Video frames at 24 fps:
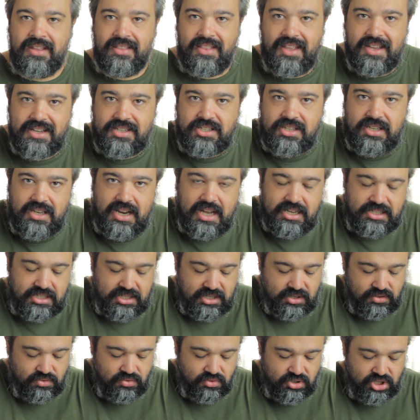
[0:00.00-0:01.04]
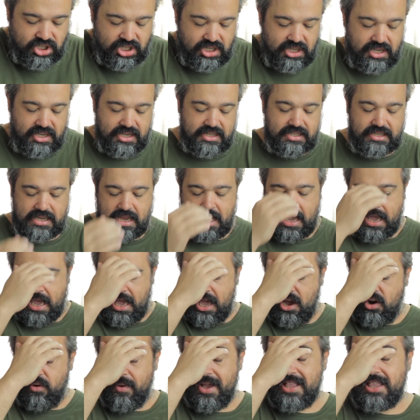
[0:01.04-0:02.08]
desse Nascido Dicas
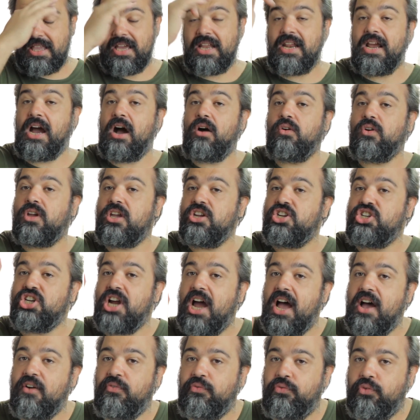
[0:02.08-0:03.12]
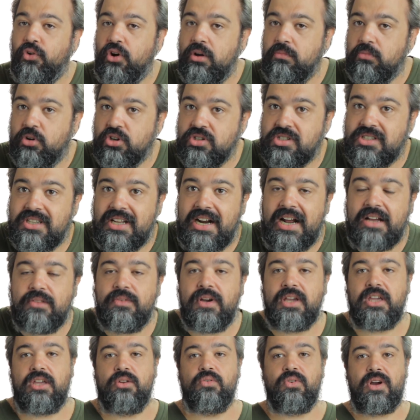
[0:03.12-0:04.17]
é um material que já foi mostrado
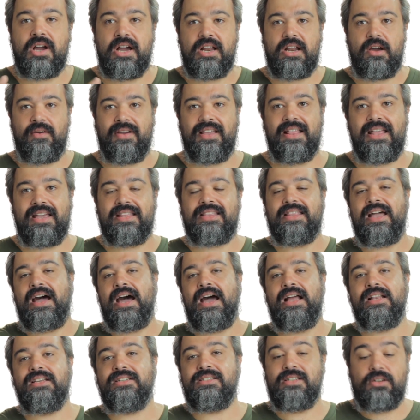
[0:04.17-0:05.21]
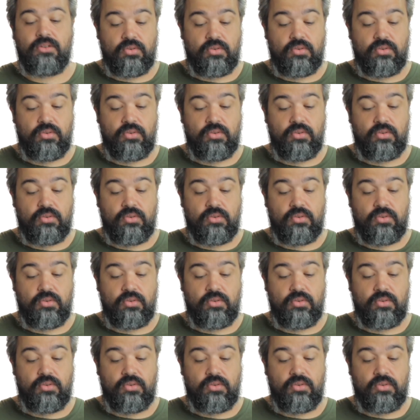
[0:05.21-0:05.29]
aqui no canal em detalhes,